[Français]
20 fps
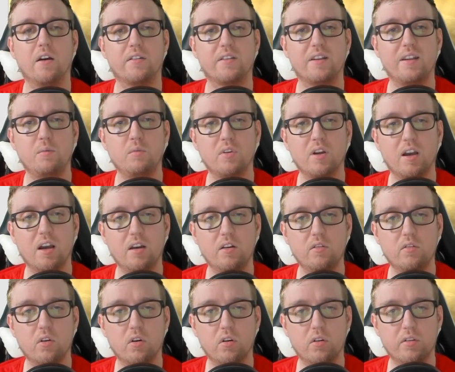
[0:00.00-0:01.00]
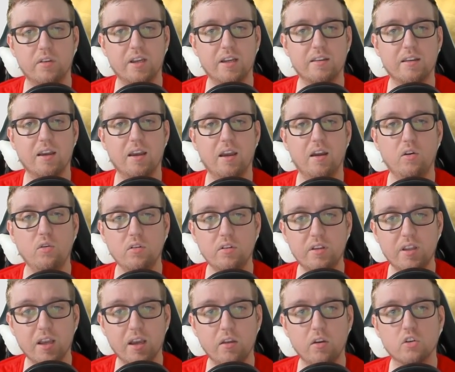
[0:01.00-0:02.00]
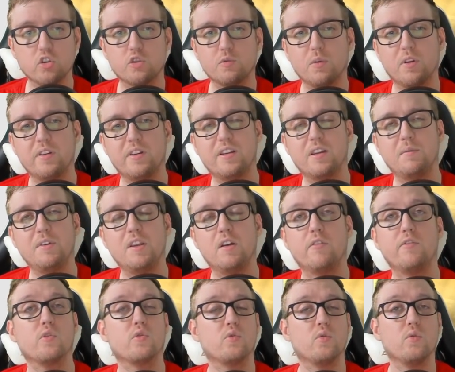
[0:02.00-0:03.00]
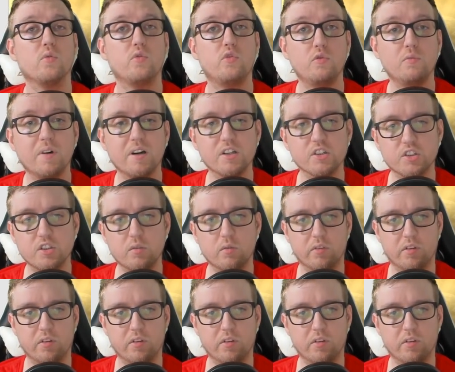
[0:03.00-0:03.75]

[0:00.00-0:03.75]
ça débutera à une date ultérieure justement déterminée en fonction du marché,